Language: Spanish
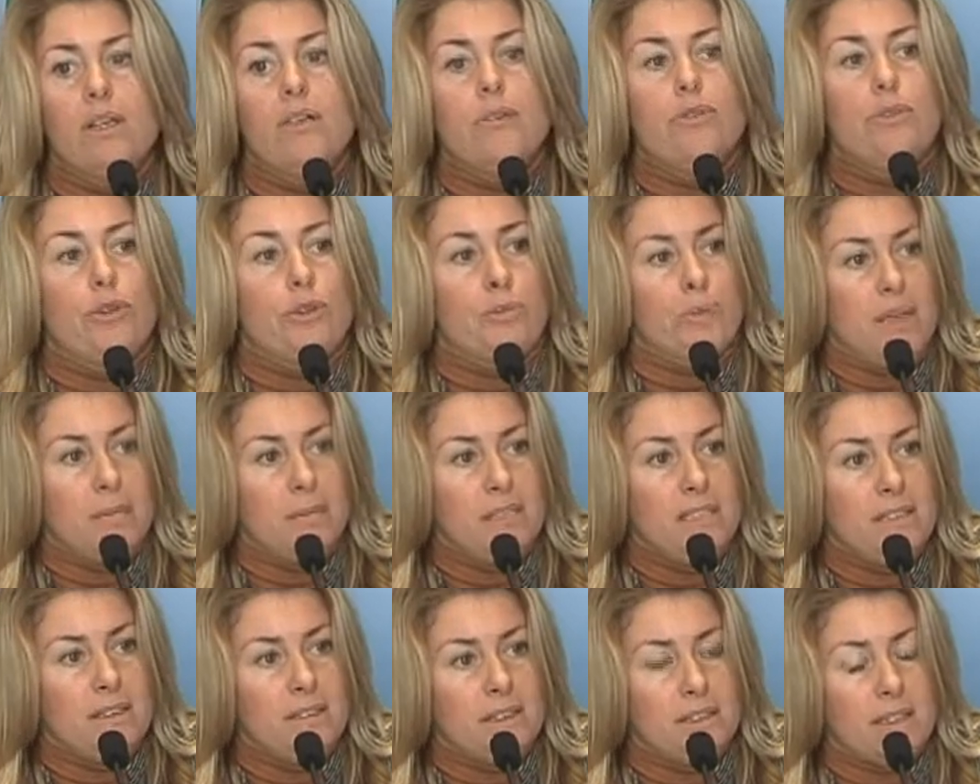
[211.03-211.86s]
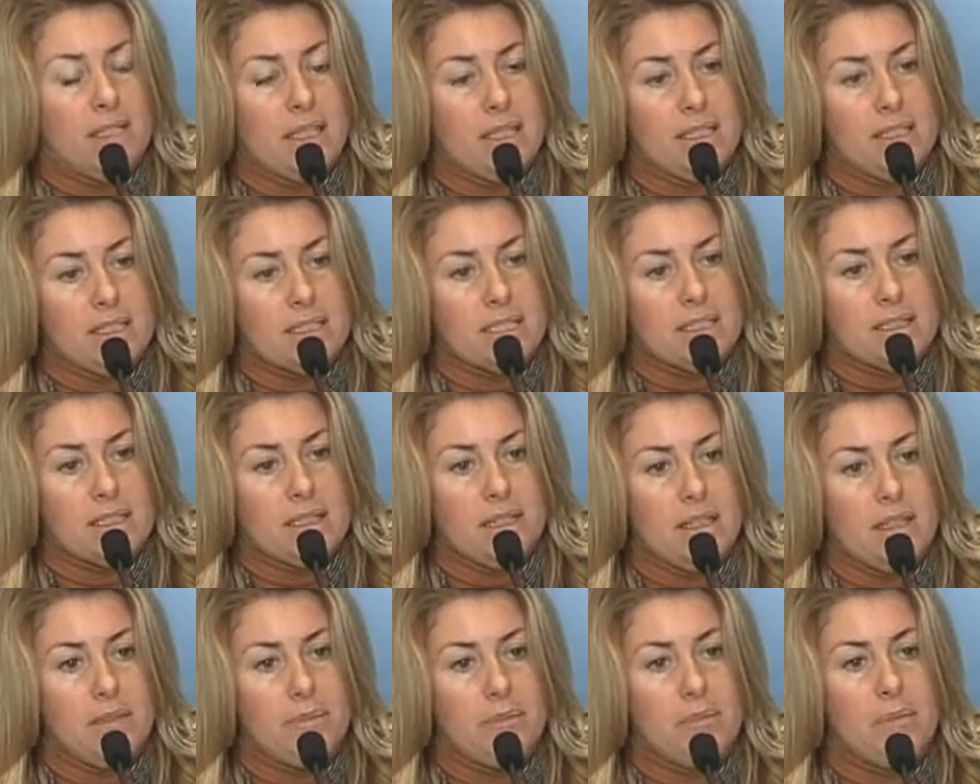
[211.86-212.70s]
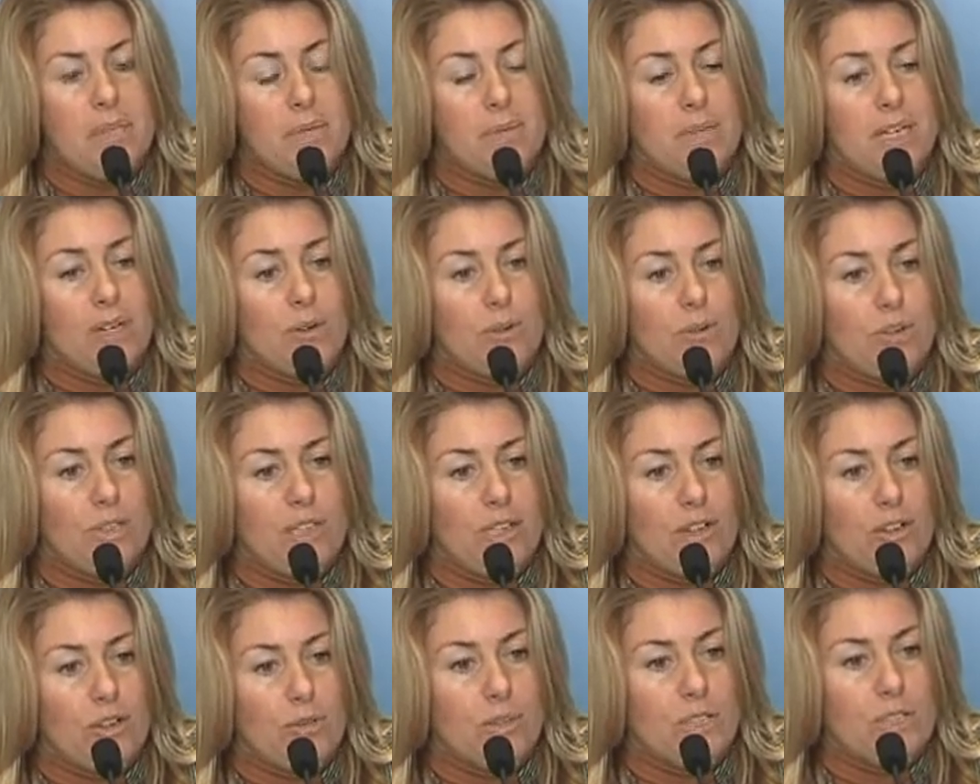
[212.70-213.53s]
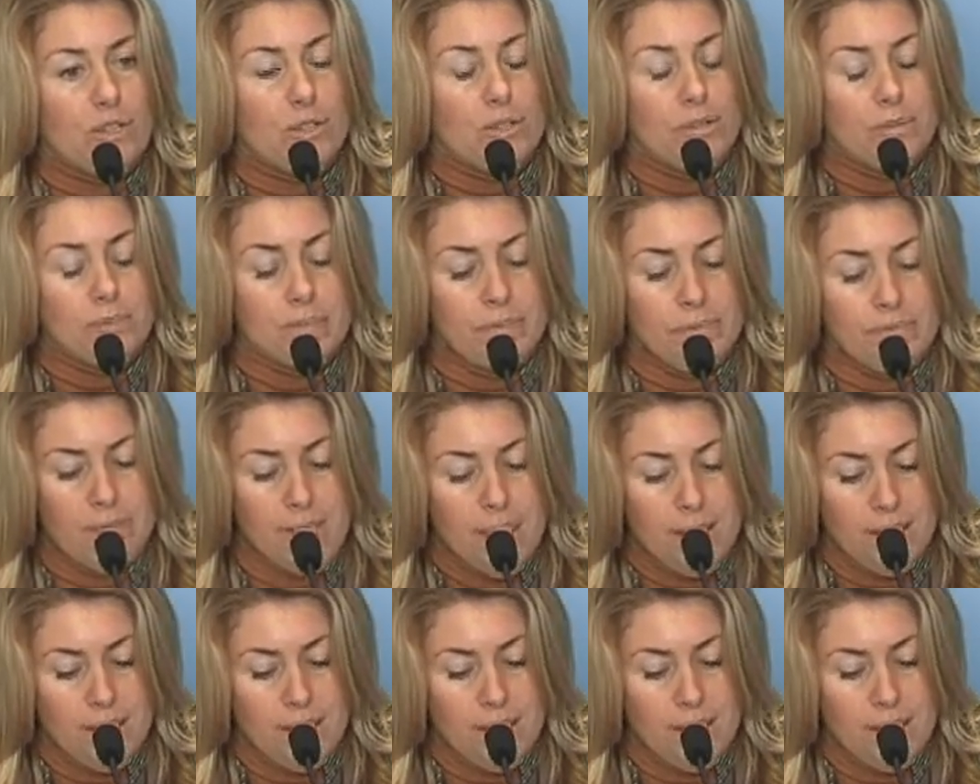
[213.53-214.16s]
formalmente en esa primera reunión de la comisión.